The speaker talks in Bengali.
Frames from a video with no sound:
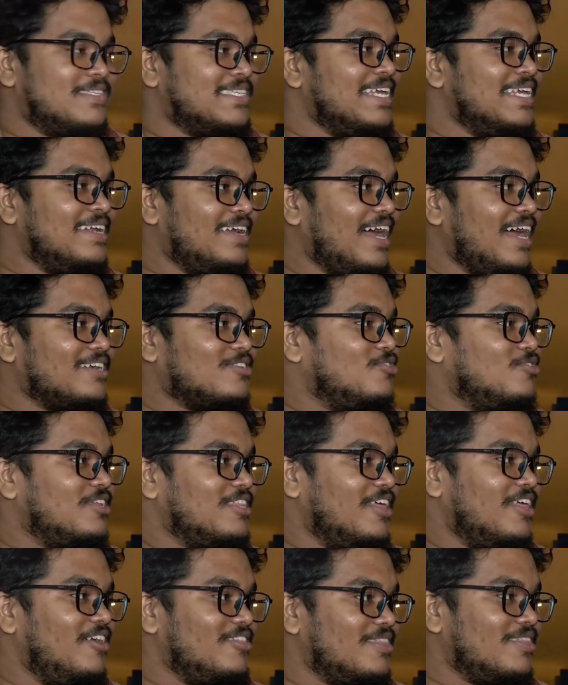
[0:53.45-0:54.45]
সিন কাট করে
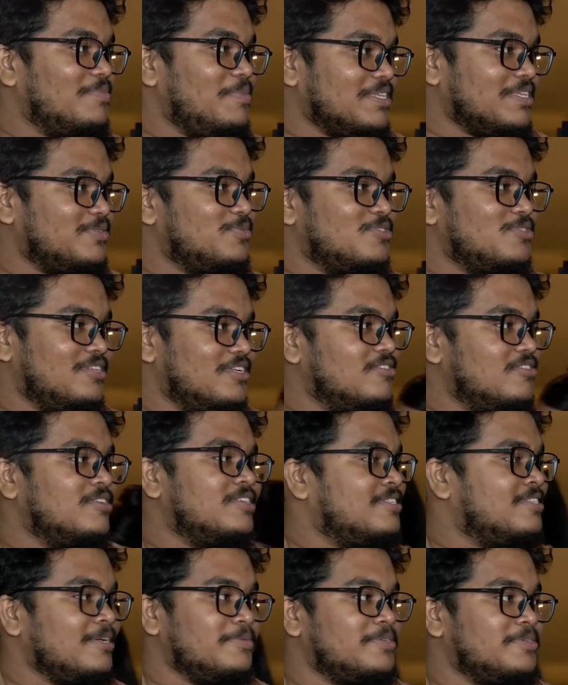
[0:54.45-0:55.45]
দেওয়াতে মাঝে মধ্যে একটু
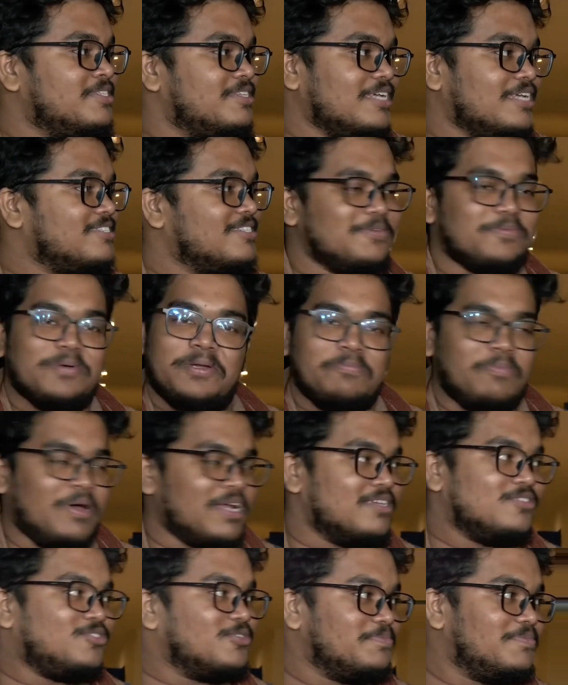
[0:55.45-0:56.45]
ডিস্টারবেন্স আসছে বাট
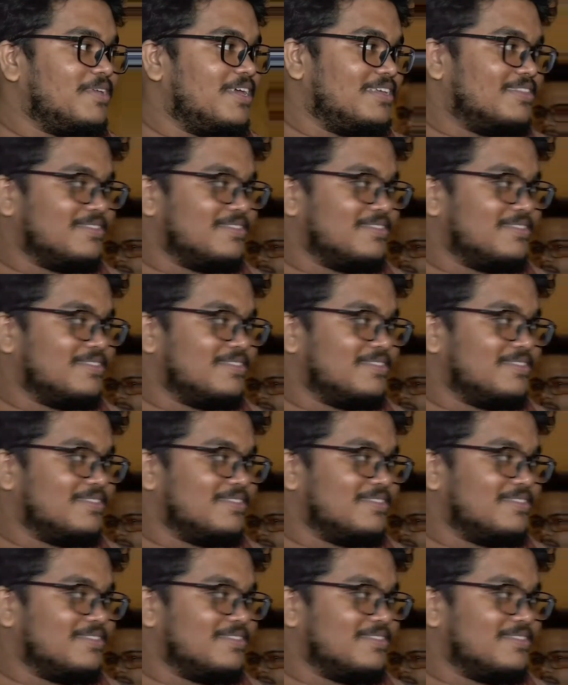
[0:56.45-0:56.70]
বাকি সব ঠিক